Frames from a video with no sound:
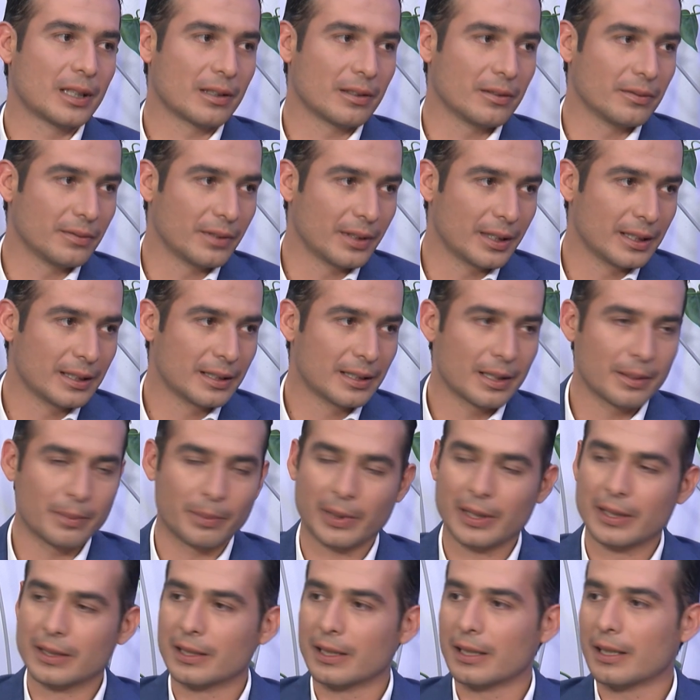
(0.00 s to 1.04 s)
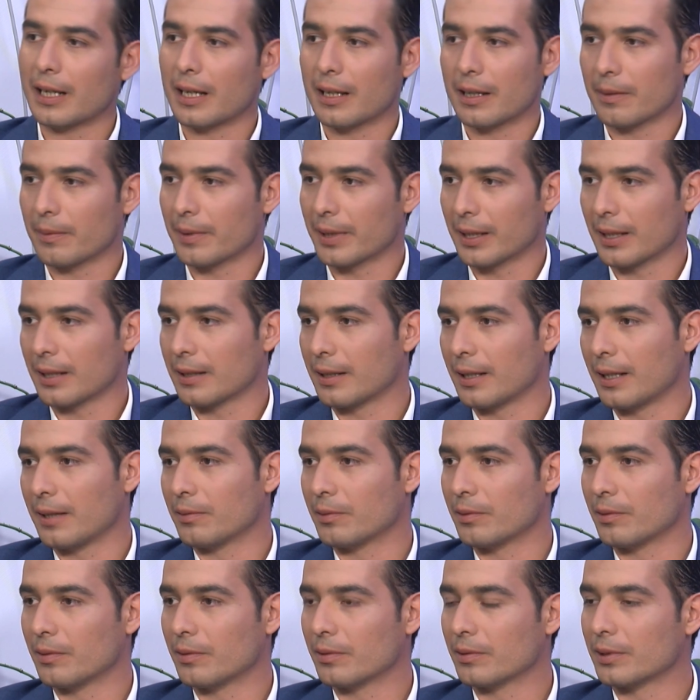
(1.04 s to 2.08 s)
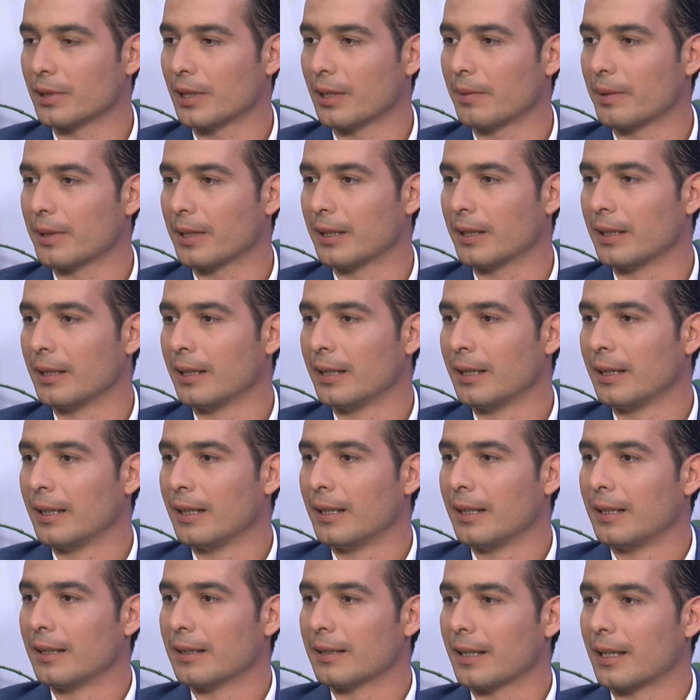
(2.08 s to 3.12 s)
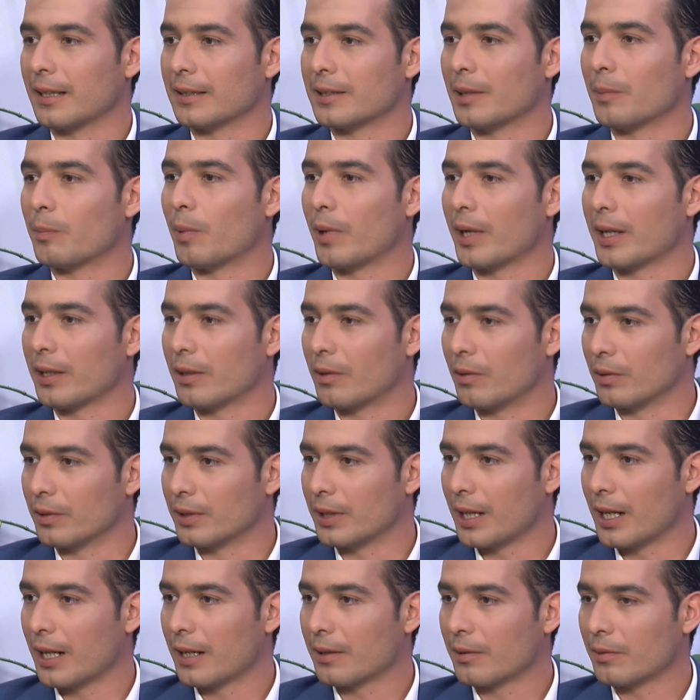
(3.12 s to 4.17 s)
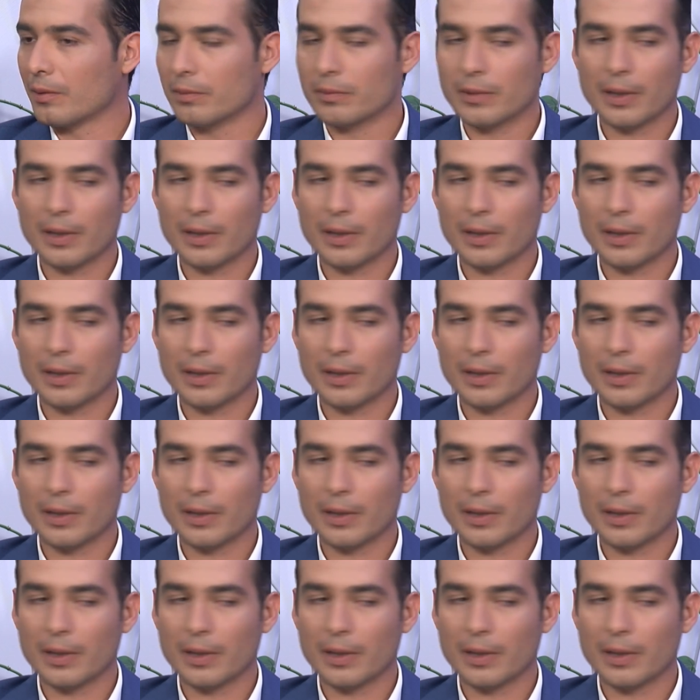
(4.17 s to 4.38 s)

una conferencia de prensa y ya de verdad ya uno no sabe qué se puede encontrar, ¿no?